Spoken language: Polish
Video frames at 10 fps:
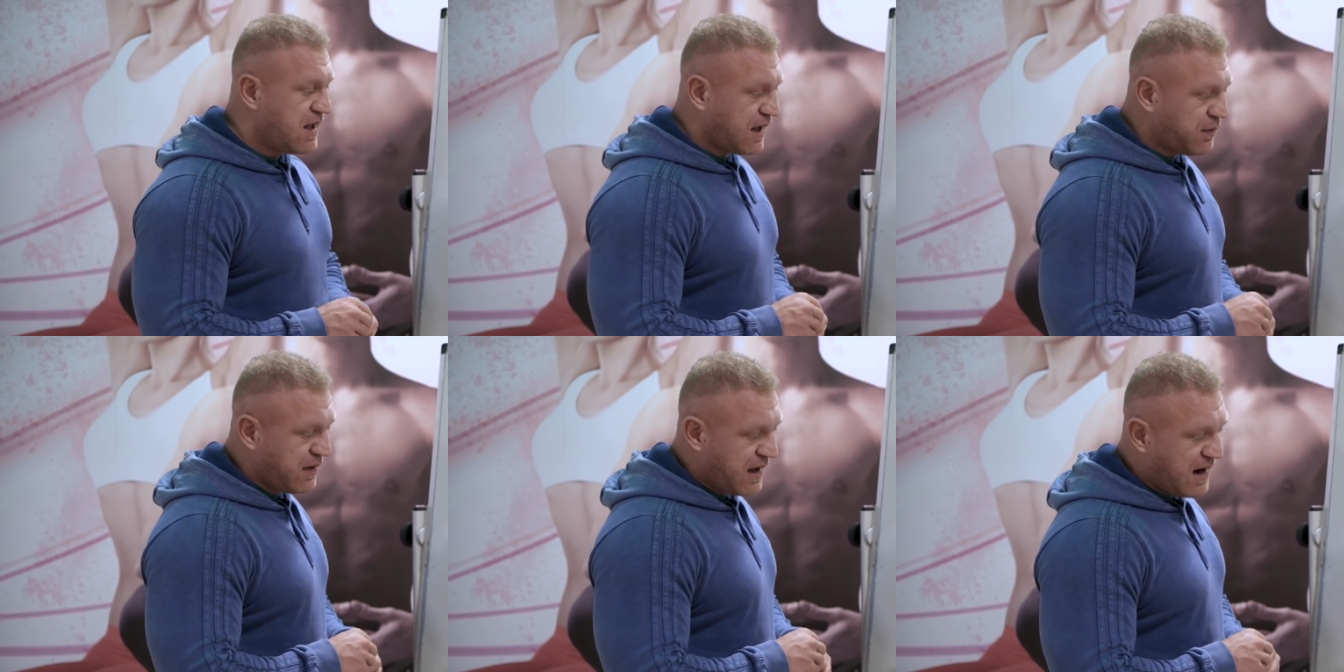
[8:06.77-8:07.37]

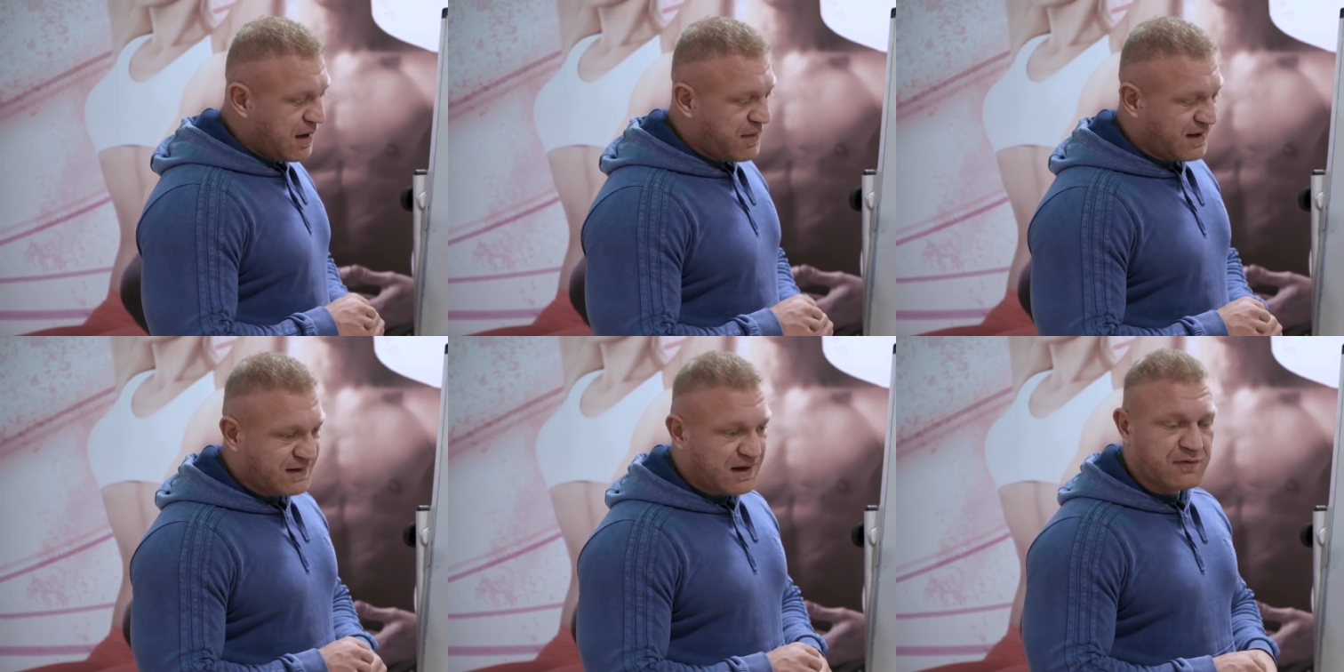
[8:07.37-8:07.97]
jakby
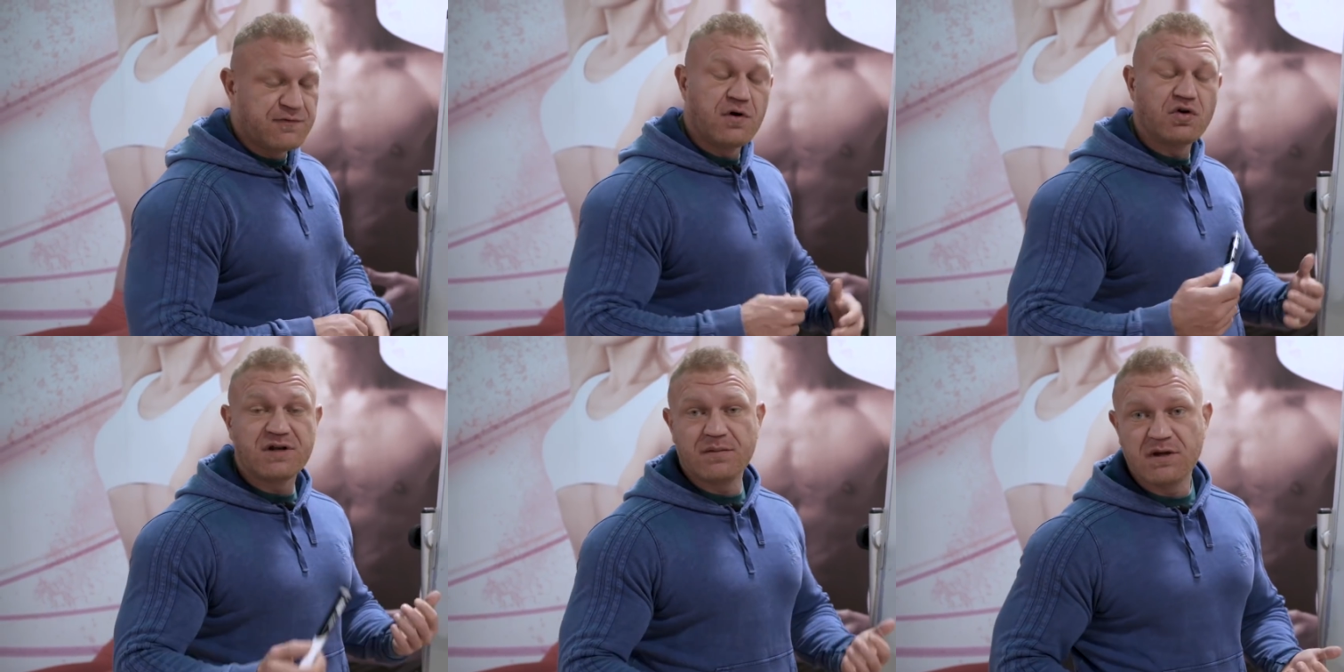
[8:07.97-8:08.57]
elementach,
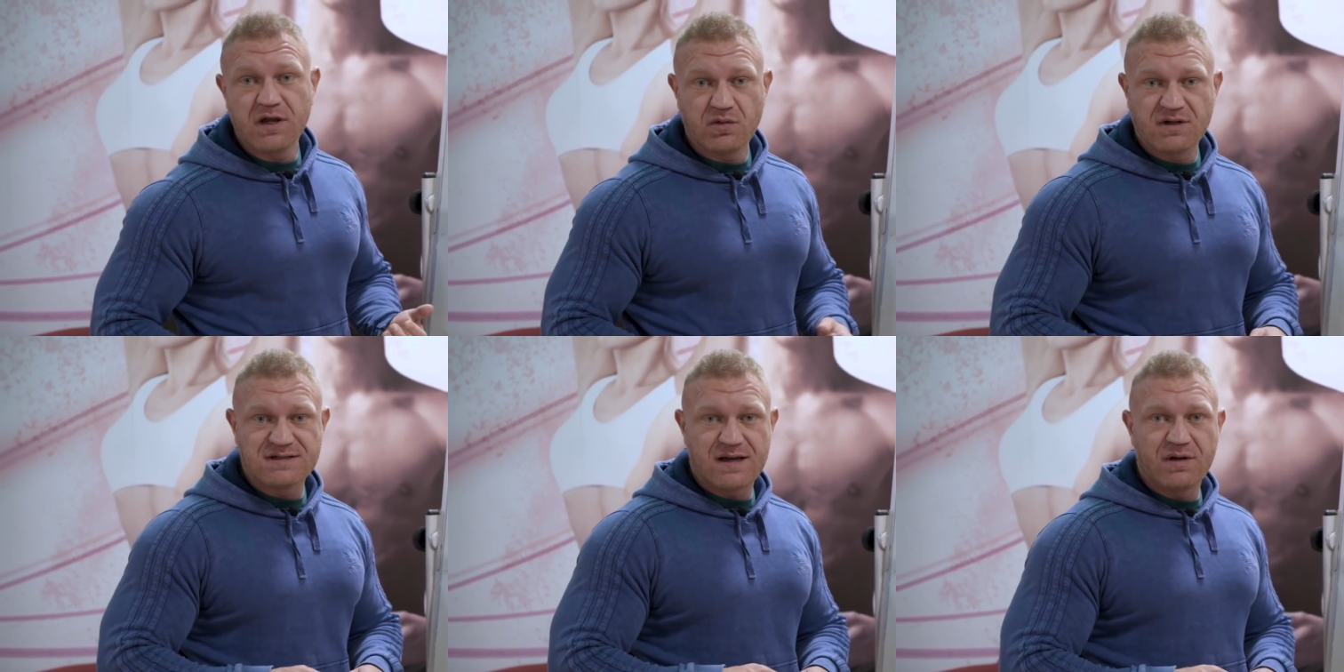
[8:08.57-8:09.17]
wyodrębnieniu
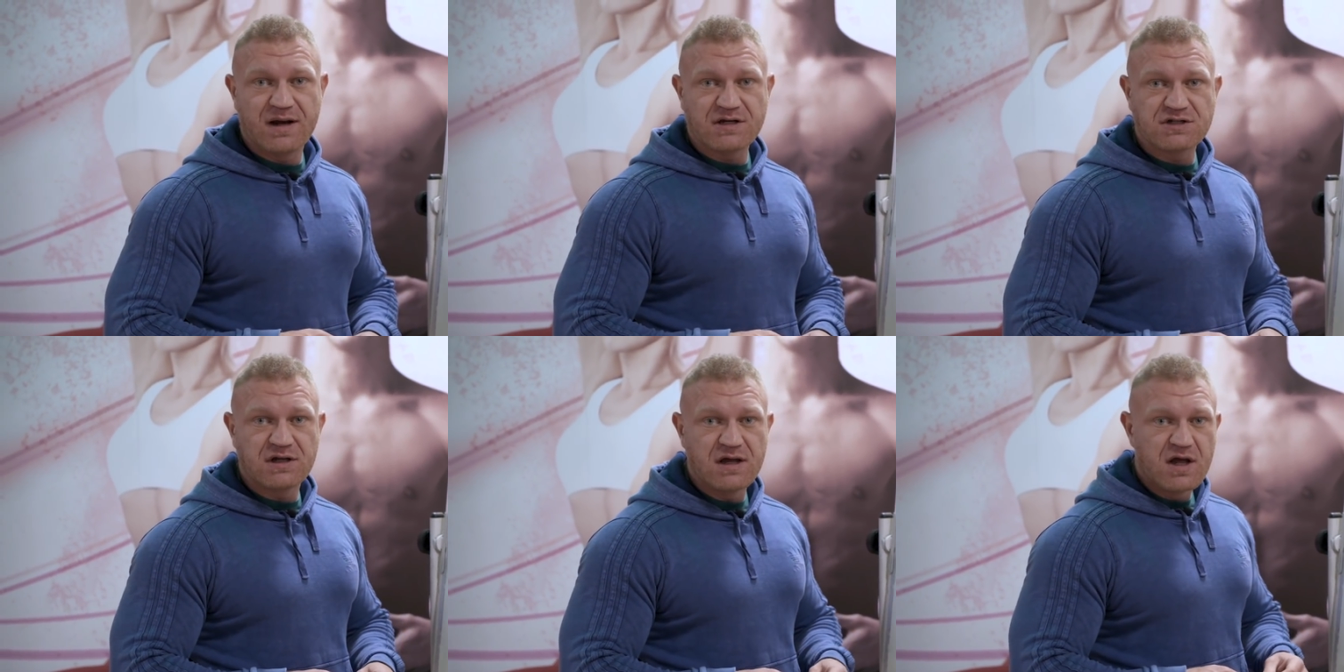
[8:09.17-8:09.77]
ich całej
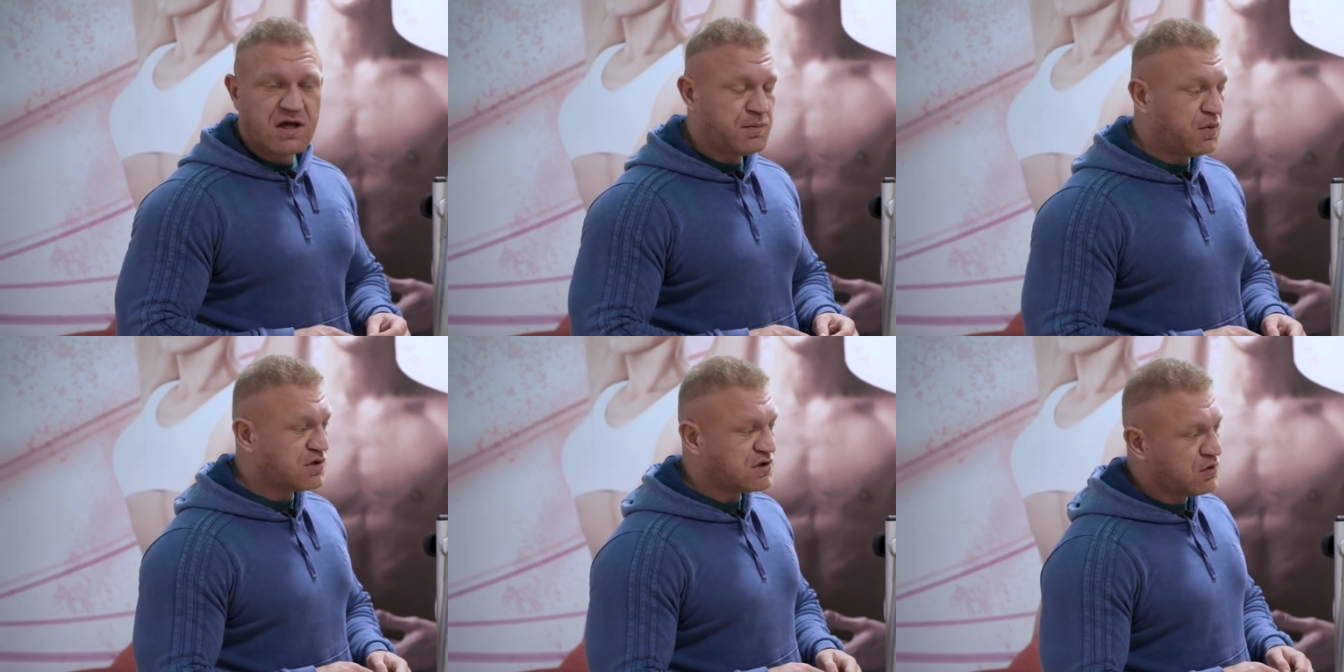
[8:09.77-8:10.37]
reszty i
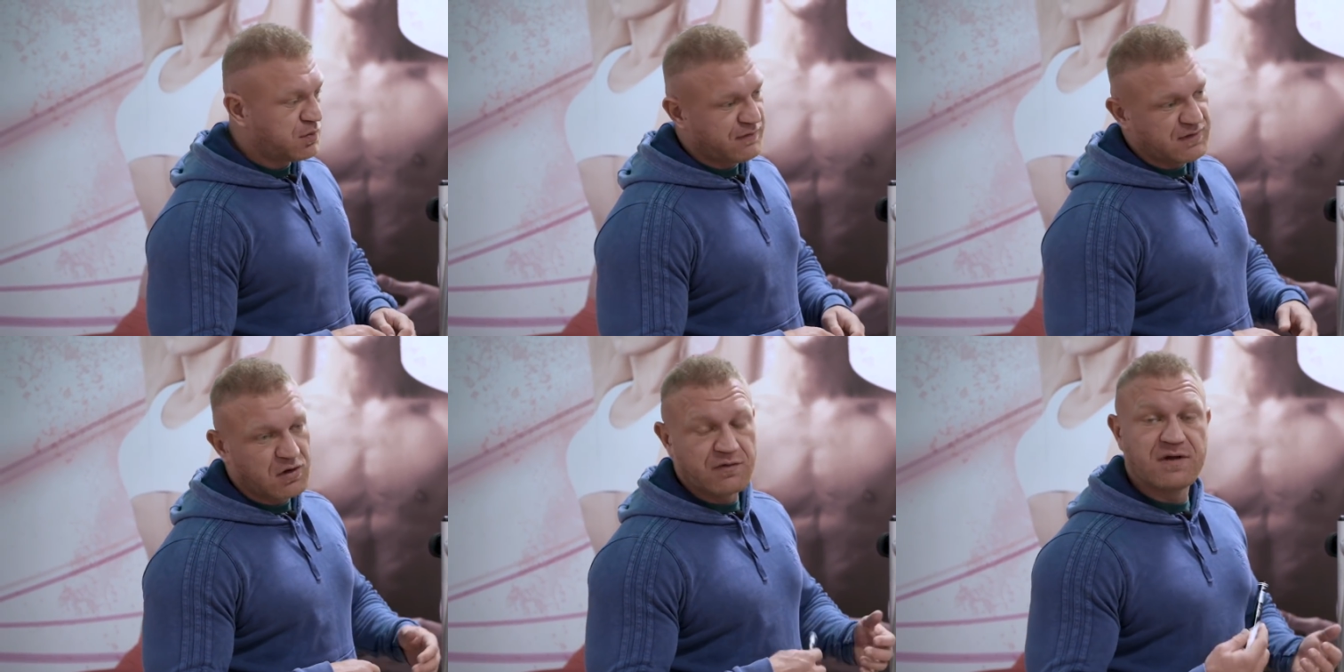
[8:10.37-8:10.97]
położeniu
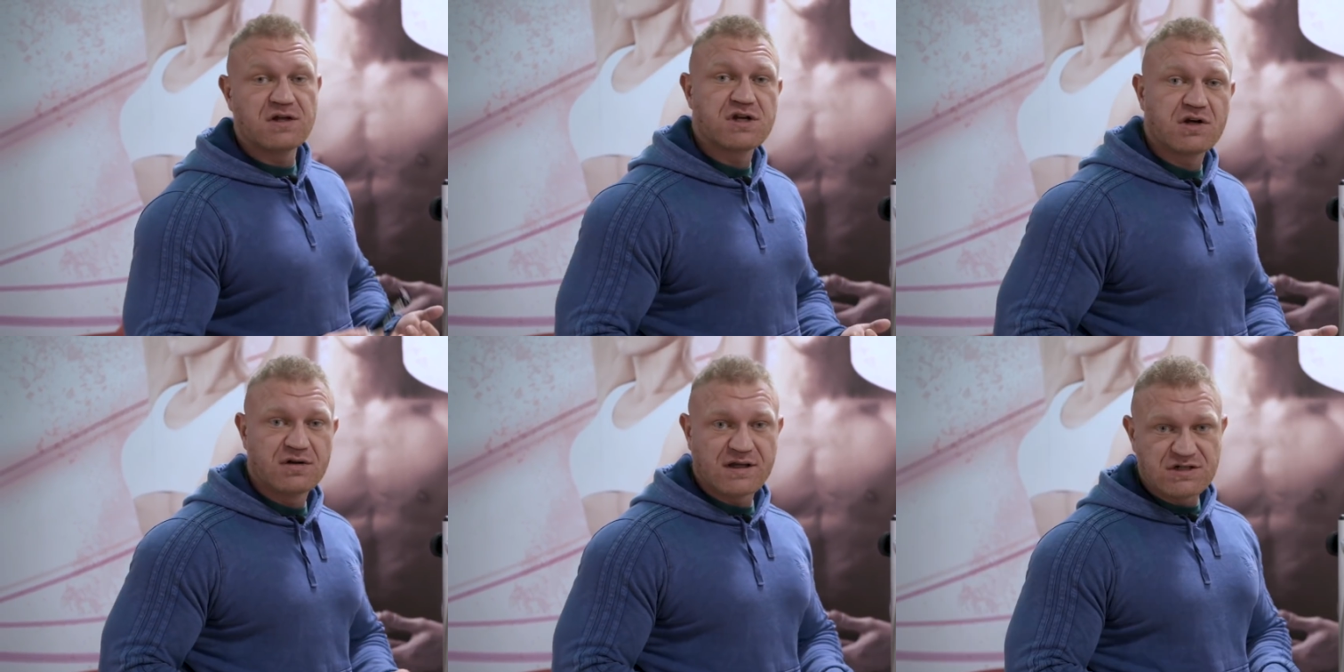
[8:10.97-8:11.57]
pewnego
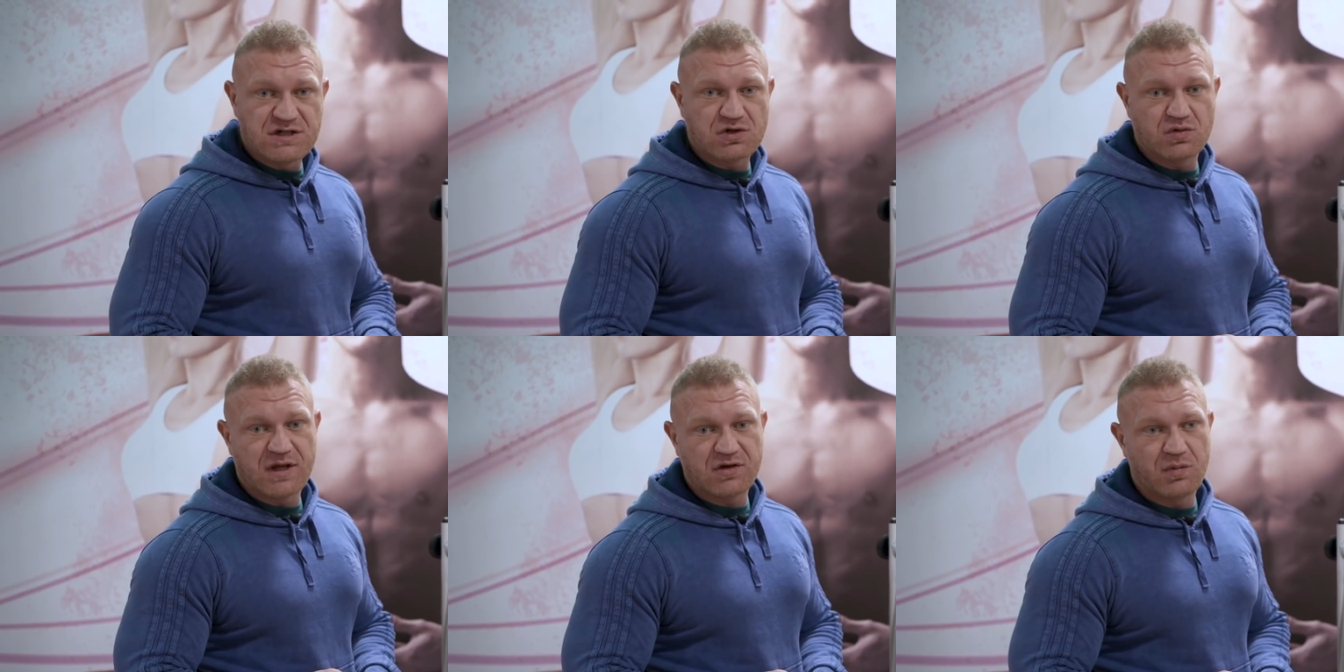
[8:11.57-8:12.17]
większego
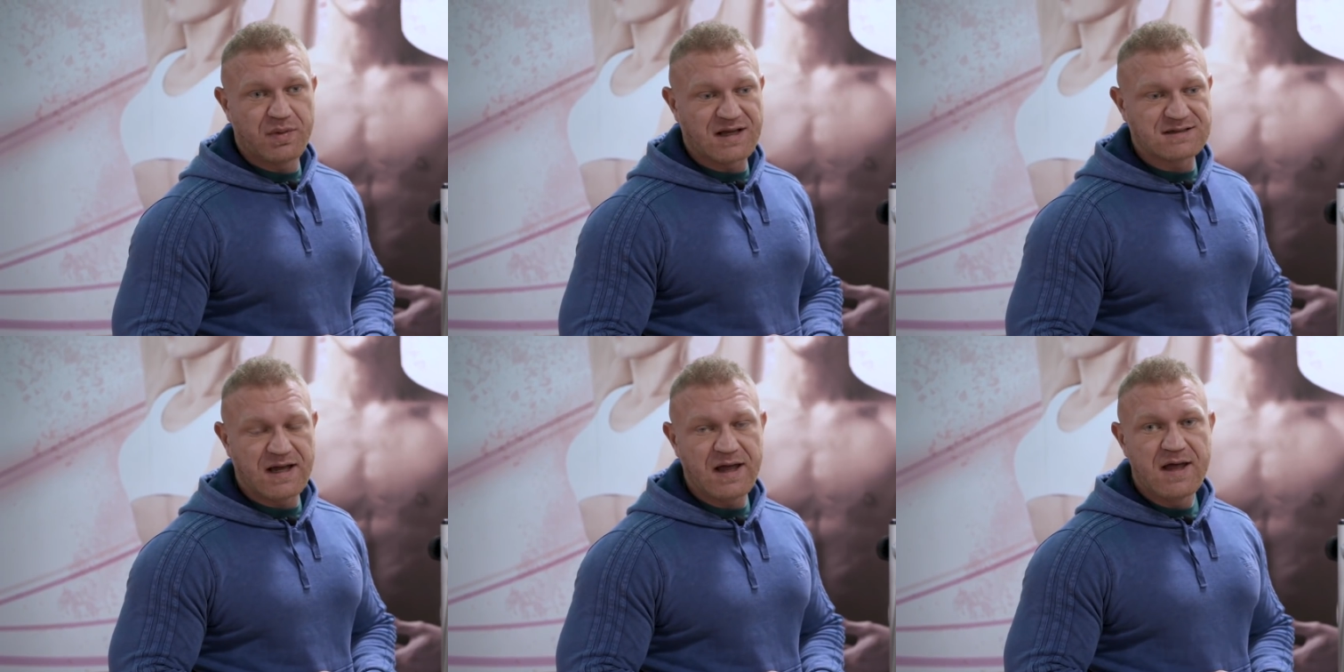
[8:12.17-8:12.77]
nacisku na tą
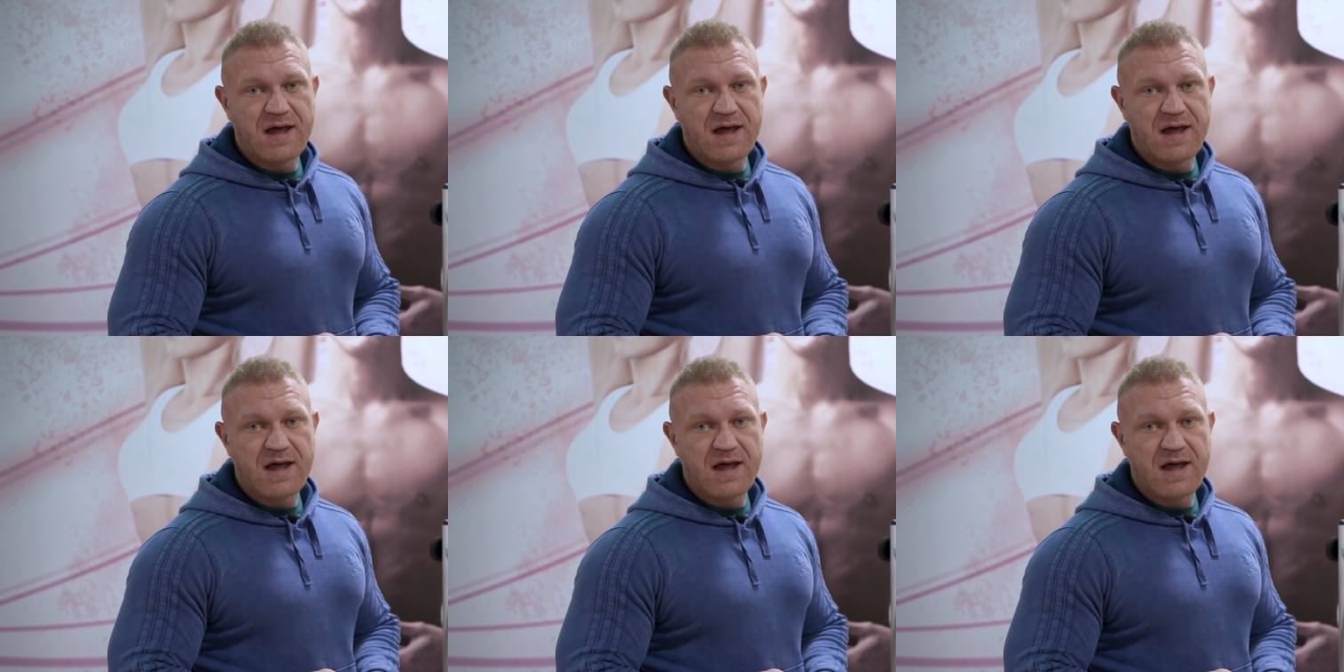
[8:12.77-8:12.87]
pracę,